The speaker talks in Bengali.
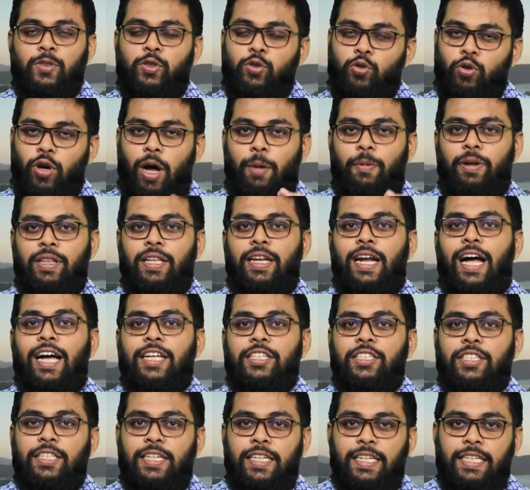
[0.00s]
তো আমাদের
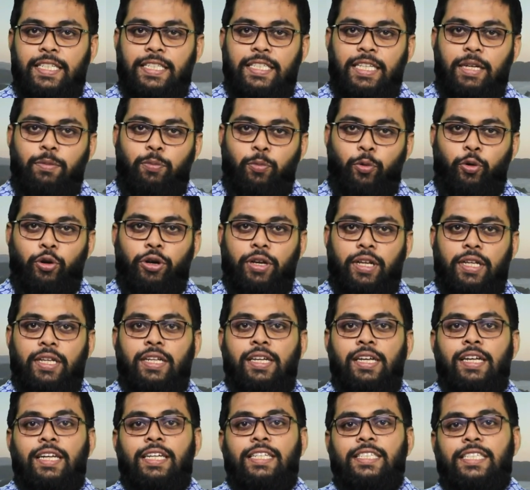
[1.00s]
আজকের যে বইটি
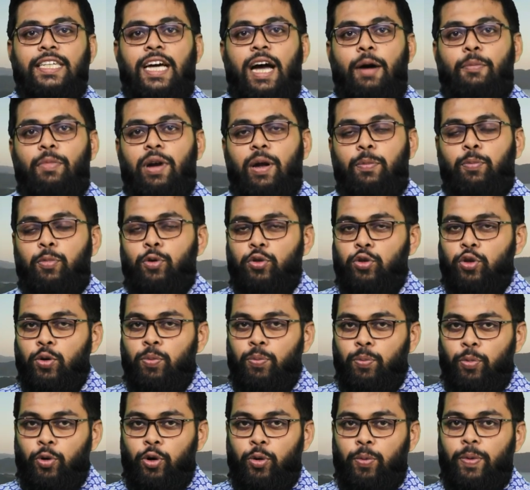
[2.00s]
যা আমরা প্রথম
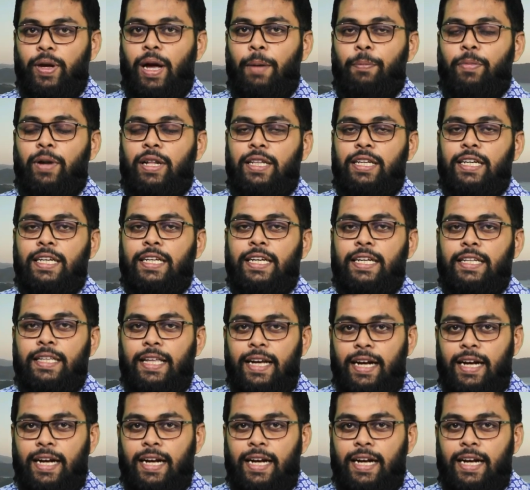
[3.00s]
পর্বে আপনাদেরকে